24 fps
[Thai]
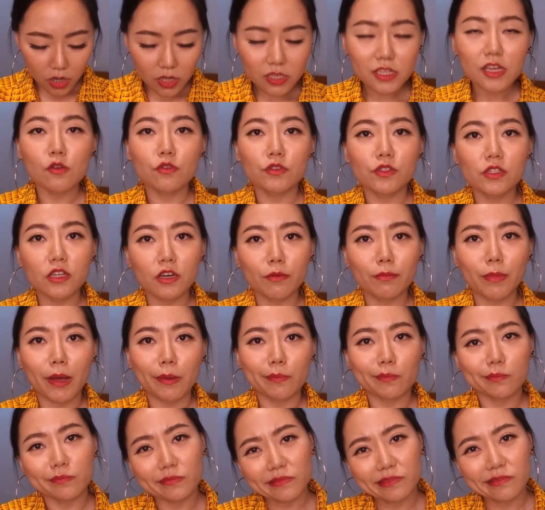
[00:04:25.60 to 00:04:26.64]
ก็จะรู้สึกแบ
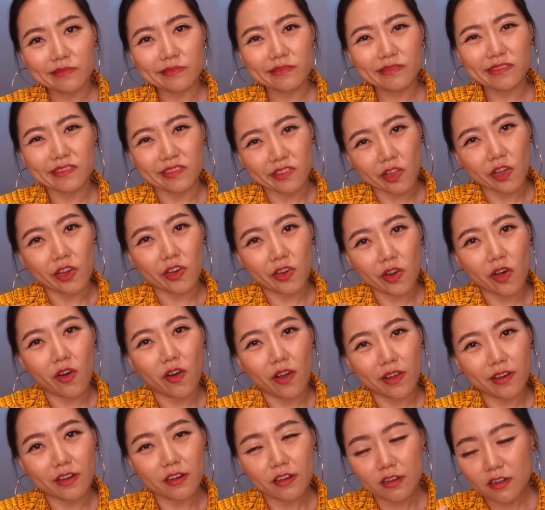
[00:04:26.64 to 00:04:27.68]
บน้อ
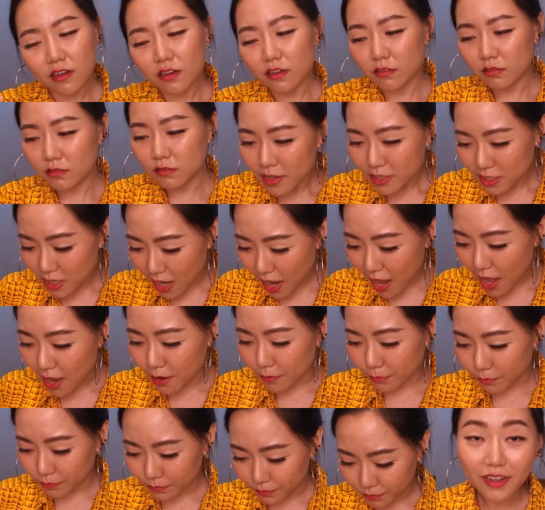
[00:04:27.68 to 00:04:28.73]
ยๆนิดนึงเช่น
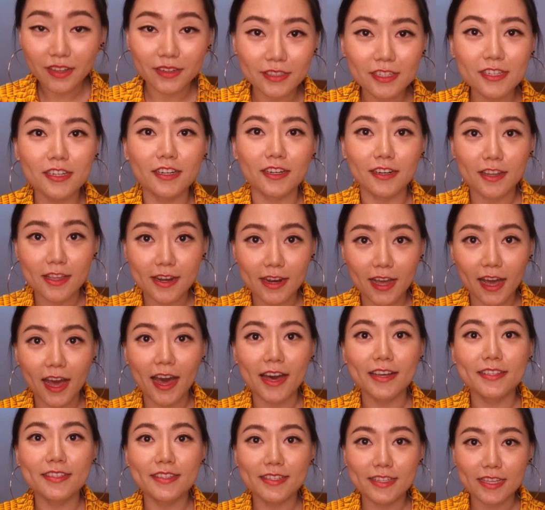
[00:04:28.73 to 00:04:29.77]
1 เลยนะ
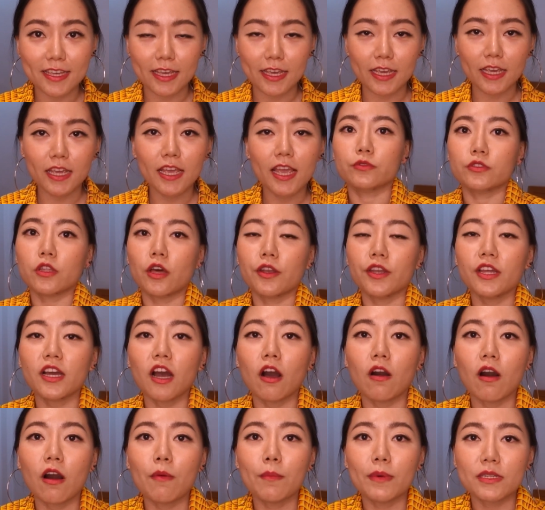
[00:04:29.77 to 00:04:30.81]
คะ สีตอนที่
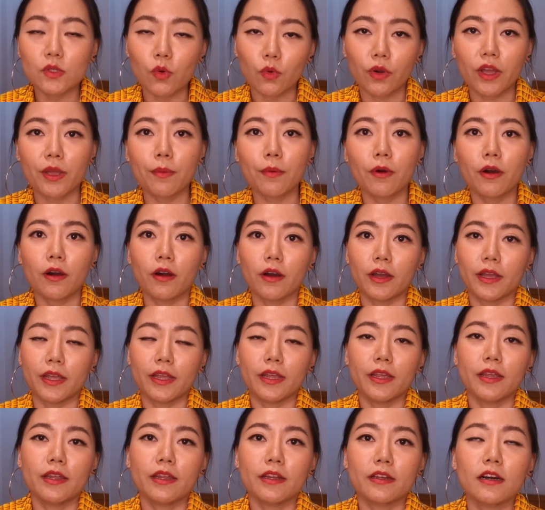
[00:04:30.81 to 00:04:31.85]
เขาเอามาส่งให้พลอย
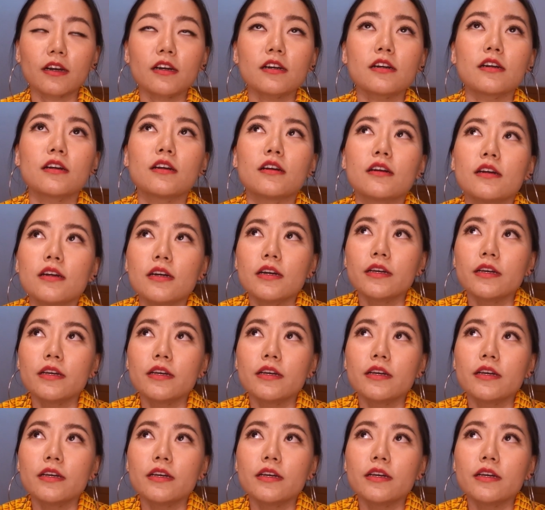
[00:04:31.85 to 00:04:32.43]
ก็คือ